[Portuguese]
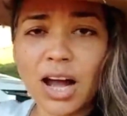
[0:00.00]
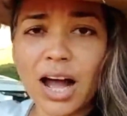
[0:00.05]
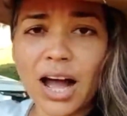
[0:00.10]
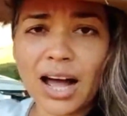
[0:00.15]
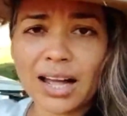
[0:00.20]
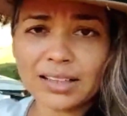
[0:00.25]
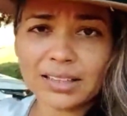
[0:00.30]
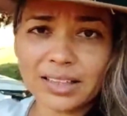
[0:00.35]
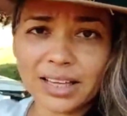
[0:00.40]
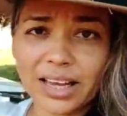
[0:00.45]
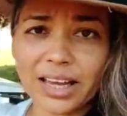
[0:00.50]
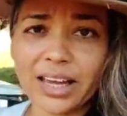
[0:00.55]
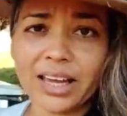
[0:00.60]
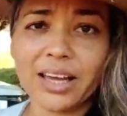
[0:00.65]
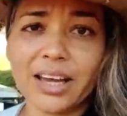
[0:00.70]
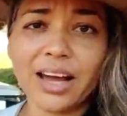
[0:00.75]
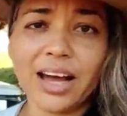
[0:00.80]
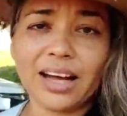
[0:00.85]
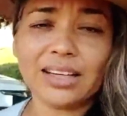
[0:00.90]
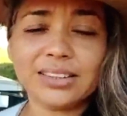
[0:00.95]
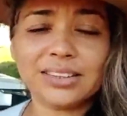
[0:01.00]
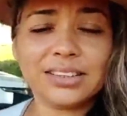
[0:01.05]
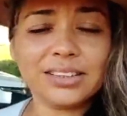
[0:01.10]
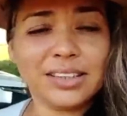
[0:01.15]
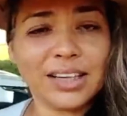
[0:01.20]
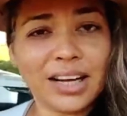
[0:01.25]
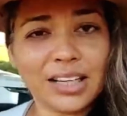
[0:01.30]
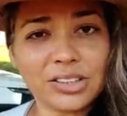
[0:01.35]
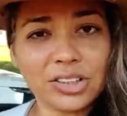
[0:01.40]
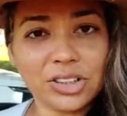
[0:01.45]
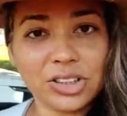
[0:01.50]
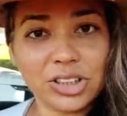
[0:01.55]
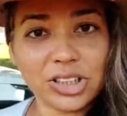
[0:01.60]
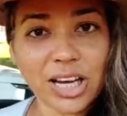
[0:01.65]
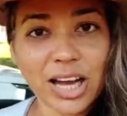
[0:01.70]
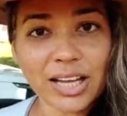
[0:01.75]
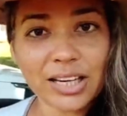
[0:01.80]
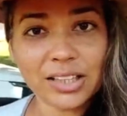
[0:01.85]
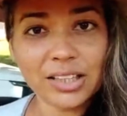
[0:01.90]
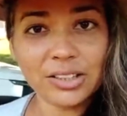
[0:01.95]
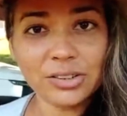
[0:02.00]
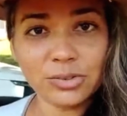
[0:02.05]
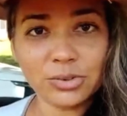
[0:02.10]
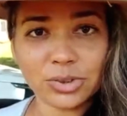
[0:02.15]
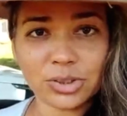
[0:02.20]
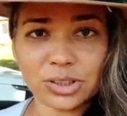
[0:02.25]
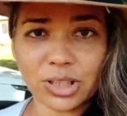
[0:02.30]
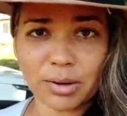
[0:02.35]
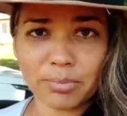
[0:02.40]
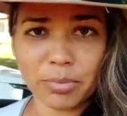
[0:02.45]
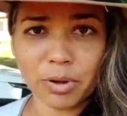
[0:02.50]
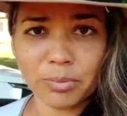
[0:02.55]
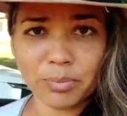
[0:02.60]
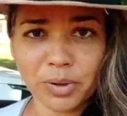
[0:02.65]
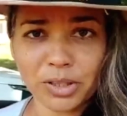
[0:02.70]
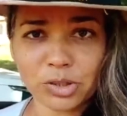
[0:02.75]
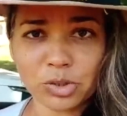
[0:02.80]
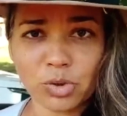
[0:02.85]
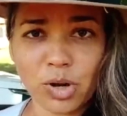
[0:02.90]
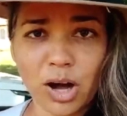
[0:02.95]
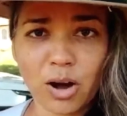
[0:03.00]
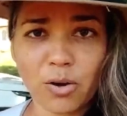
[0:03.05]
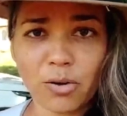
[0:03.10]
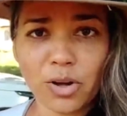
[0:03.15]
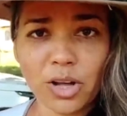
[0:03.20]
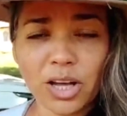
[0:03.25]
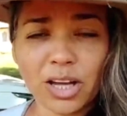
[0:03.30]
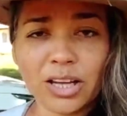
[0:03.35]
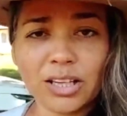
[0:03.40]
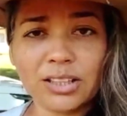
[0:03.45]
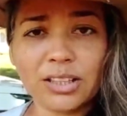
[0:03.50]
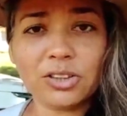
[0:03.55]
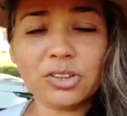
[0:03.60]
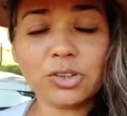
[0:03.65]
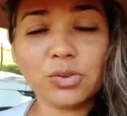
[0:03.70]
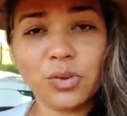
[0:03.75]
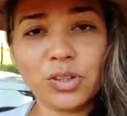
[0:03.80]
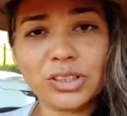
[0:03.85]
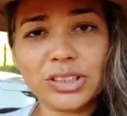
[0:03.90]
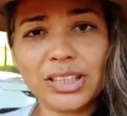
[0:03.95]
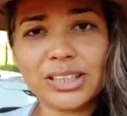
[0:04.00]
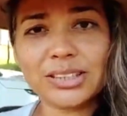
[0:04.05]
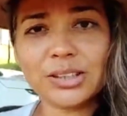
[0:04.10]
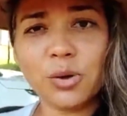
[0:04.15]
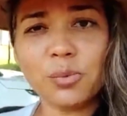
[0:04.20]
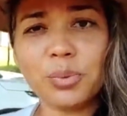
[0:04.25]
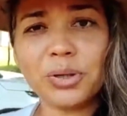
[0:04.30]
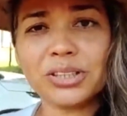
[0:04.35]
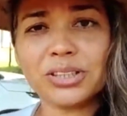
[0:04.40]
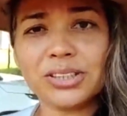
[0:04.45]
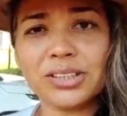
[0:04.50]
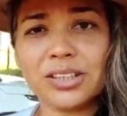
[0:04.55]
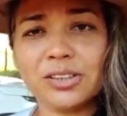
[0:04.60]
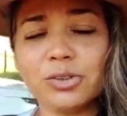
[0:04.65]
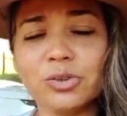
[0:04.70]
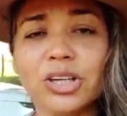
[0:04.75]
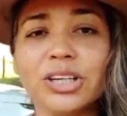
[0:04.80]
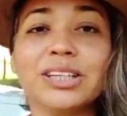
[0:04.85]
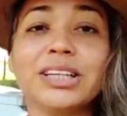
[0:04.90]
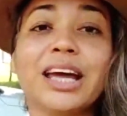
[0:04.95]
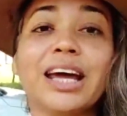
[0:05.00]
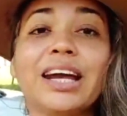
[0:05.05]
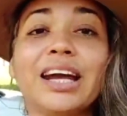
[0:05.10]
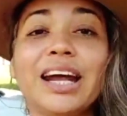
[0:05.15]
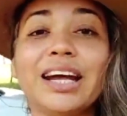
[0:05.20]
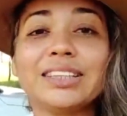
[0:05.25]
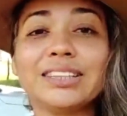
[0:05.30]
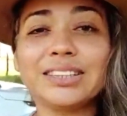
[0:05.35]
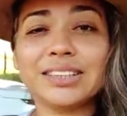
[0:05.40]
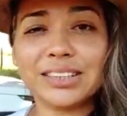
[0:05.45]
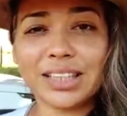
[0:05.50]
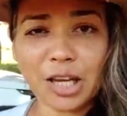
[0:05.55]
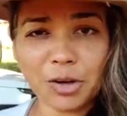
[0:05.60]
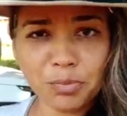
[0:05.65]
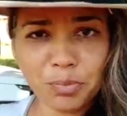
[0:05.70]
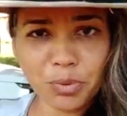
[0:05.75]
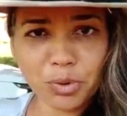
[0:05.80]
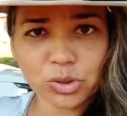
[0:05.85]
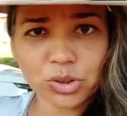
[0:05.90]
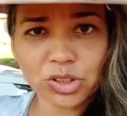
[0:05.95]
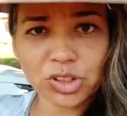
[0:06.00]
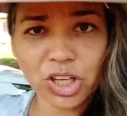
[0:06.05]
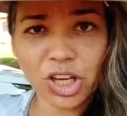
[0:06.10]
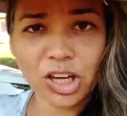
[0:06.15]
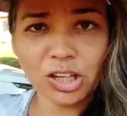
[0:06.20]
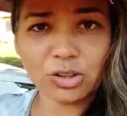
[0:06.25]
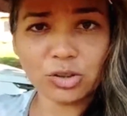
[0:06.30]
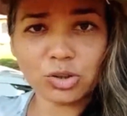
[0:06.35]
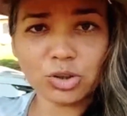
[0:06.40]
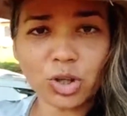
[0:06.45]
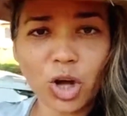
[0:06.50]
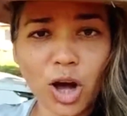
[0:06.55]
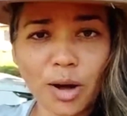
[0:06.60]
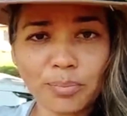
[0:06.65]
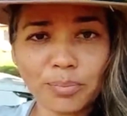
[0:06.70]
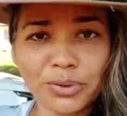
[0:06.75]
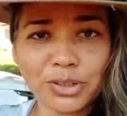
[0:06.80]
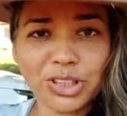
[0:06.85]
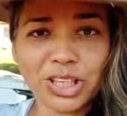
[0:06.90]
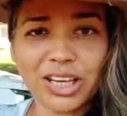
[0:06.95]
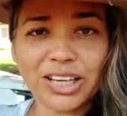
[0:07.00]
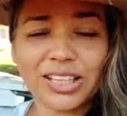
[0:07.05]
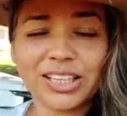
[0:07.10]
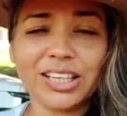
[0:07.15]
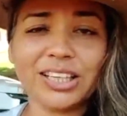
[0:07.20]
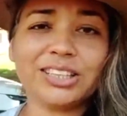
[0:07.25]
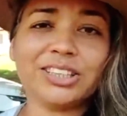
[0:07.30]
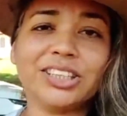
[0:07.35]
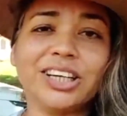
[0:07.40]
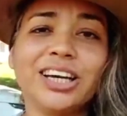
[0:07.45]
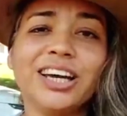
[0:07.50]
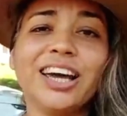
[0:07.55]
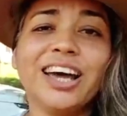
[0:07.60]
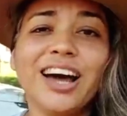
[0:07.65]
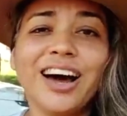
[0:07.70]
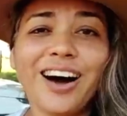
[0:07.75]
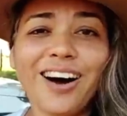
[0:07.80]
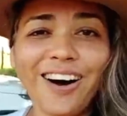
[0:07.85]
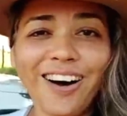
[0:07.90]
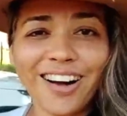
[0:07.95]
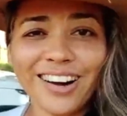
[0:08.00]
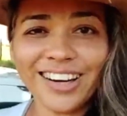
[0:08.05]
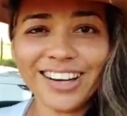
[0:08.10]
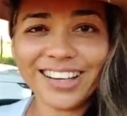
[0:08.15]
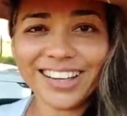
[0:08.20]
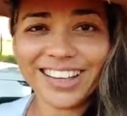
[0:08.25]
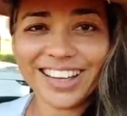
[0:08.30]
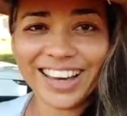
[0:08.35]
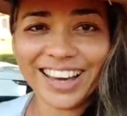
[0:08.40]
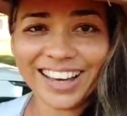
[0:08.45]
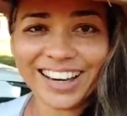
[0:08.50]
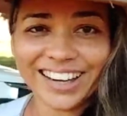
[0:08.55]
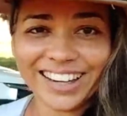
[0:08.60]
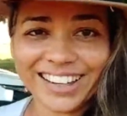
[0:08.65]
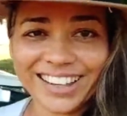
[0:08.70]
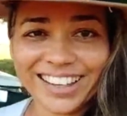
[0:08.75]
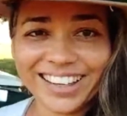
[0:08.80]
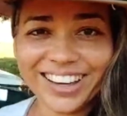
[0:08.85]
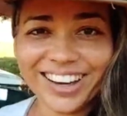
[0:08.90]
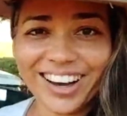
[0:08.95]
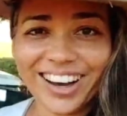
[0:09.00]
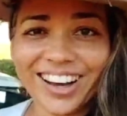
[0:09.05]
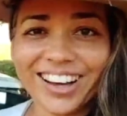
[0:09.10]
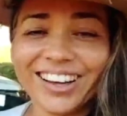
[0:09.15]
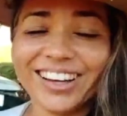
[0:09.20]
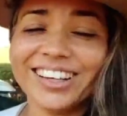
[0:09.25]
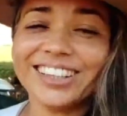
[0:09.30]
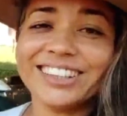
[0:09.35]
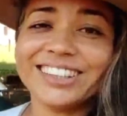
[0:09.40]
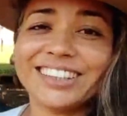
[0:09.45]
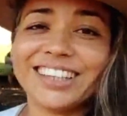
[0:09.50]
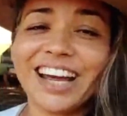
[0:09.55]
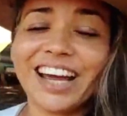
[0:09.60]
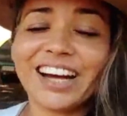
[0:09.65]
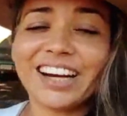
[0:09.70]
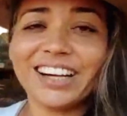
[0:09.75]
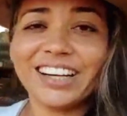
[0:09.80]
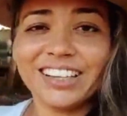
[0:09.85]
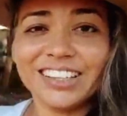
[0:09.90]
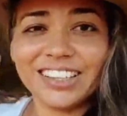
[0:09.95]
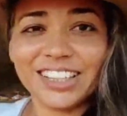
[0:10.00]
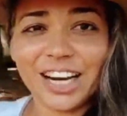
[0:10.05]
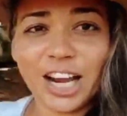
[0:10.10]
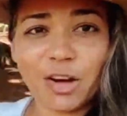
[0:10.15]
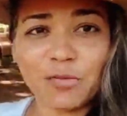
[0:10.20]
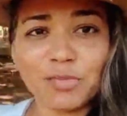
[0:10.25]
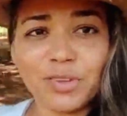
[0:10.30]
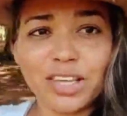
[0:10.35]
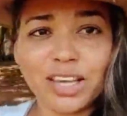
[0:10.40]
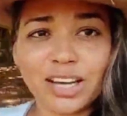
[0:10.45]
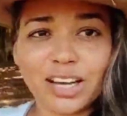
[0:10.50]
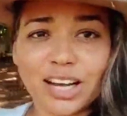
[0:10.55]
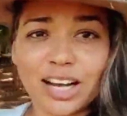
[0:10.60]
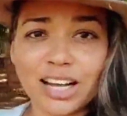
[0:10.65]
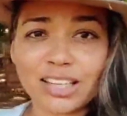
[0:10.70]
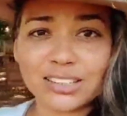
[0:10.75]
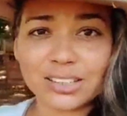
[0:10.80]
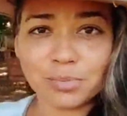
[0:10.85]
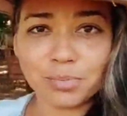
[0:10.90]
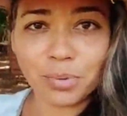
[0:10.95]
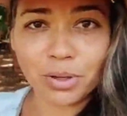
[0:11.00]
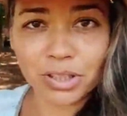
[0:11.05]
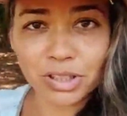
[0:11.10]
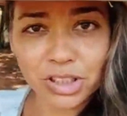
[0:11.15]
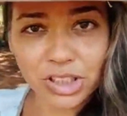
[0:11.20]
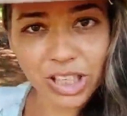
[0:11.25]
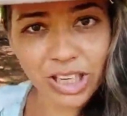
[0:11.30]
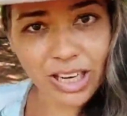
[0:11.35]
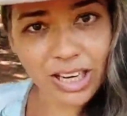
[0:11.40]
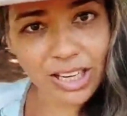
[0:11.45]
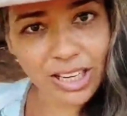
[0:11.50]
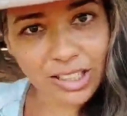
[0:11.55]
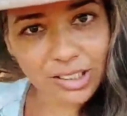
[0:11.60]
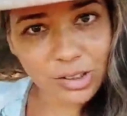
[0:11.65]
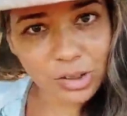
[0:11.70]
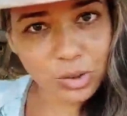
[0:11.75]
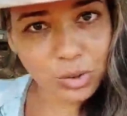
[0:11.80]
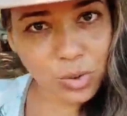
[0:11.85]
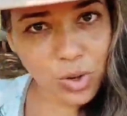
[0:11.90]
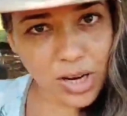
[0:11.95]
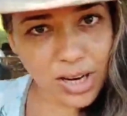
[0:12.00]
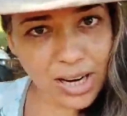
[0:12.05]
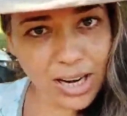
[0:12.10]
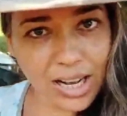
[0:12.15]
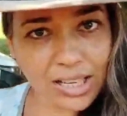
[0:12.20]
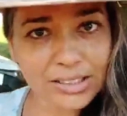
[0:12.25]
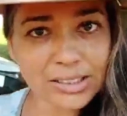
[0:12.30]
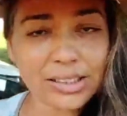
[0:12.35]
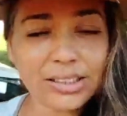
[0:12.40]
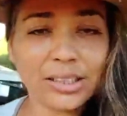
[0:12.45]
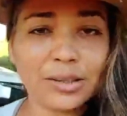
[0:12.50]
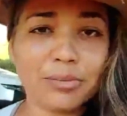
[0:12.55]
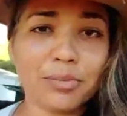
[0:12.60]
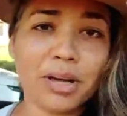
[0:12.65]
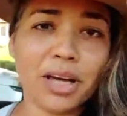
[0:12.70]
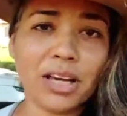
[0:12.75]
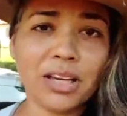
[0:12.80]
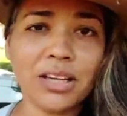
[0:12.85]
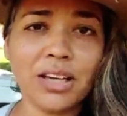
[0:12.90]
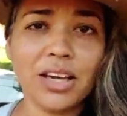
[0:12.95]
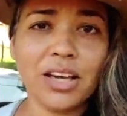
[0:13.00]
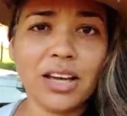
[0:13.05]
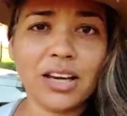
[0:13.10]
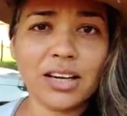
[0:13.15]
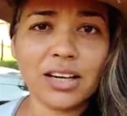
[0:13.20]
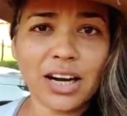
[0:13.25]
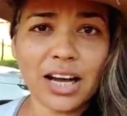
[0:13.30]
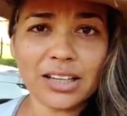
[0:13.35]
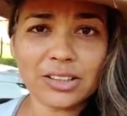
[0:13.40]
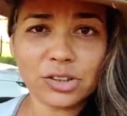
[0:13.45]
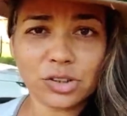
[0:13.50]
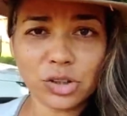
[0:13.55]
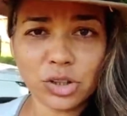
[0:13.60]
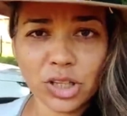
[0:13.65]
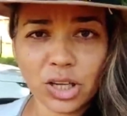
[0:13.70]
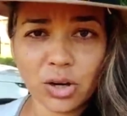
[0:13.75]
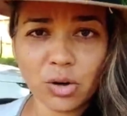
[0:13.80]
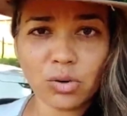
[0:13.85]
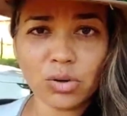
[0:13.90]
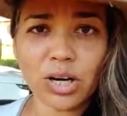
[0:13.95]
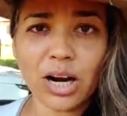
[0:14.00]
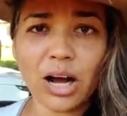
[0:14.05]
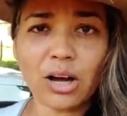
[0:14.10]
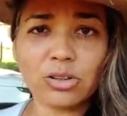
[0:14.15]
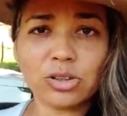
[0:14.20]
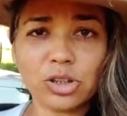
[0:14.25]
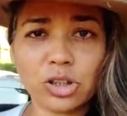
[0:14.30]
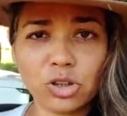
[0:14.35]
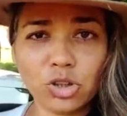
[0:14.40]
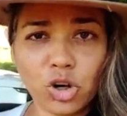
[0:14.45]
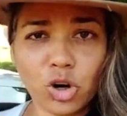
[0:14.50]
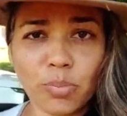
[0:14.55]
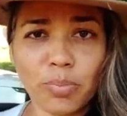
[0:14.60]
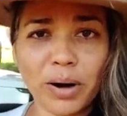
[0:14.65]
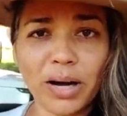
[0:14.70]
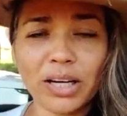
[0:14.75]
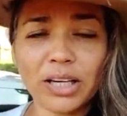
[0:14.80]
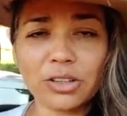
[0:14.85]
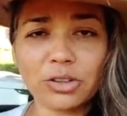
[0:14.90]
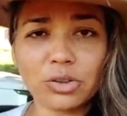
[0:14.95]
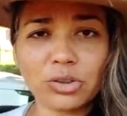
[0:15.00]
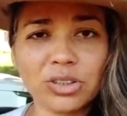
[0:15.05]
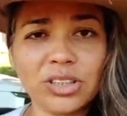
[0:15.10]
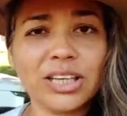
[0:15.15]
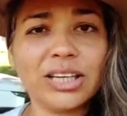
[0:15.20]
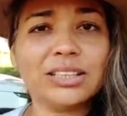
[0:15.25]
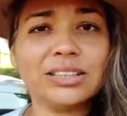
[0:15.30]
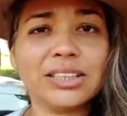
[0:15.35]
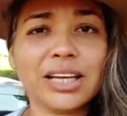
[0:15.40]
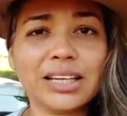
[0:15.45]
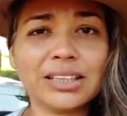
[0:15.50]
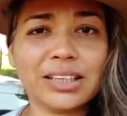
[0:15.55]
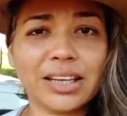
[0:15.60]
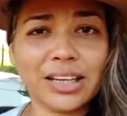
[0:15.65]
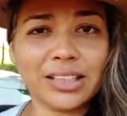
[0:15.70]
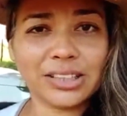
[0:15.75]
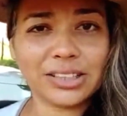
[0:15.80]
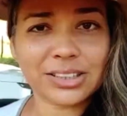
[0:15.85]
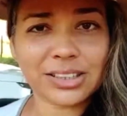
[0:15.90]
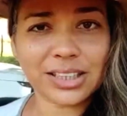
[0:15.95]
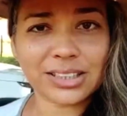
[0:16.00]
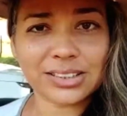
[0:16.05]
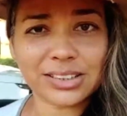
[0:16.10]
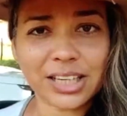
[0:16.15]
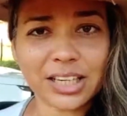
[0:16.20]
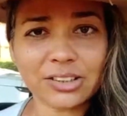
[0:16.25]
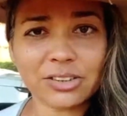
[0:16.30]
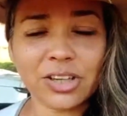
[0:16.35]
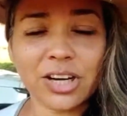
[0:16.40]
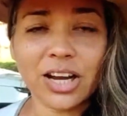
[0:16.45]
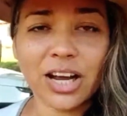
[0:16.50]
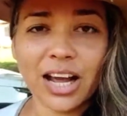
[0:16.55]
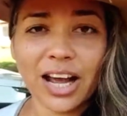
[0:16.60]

até a cidade de Arinos, tá bom, pessoal? Então, se vocês estão precisando de internet 100% top de elite, olha que ela aqui, ó, chegando na minha casa, pode chegar na sua casa também, na zona rural, zona urbana, tudo eles atendem, tá certo?